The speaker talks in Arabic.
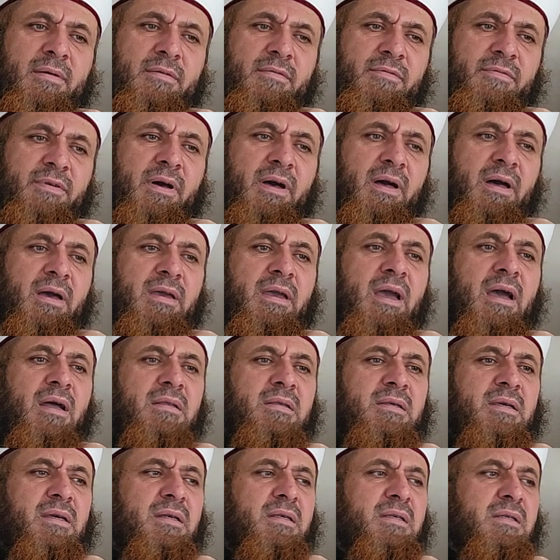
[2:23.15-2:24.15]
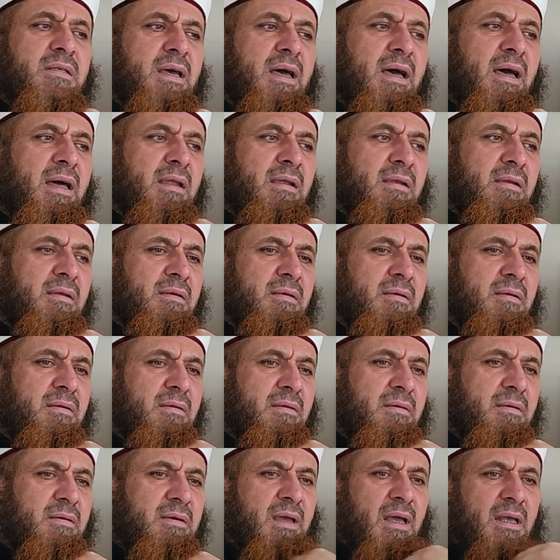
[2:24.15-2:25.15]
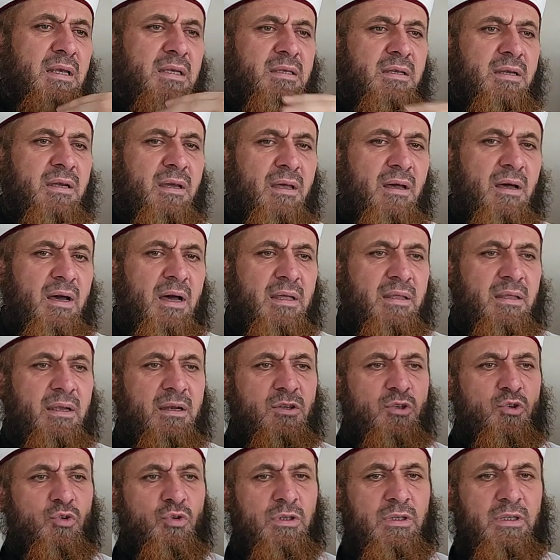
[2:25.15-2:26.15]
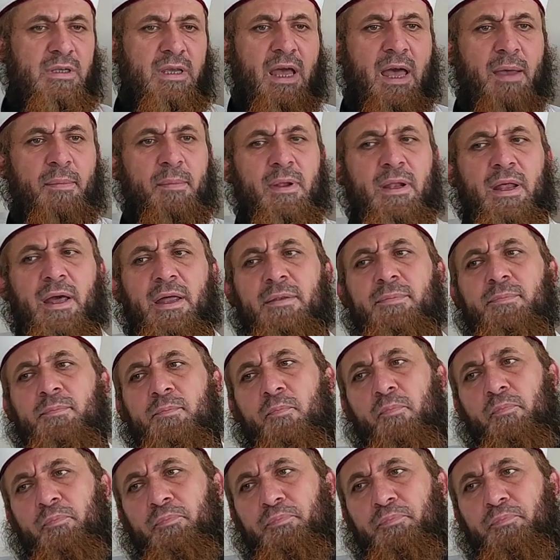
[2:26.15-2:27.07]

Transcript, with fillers: فيأتي إنسان يسرق هذا الجهد كاملا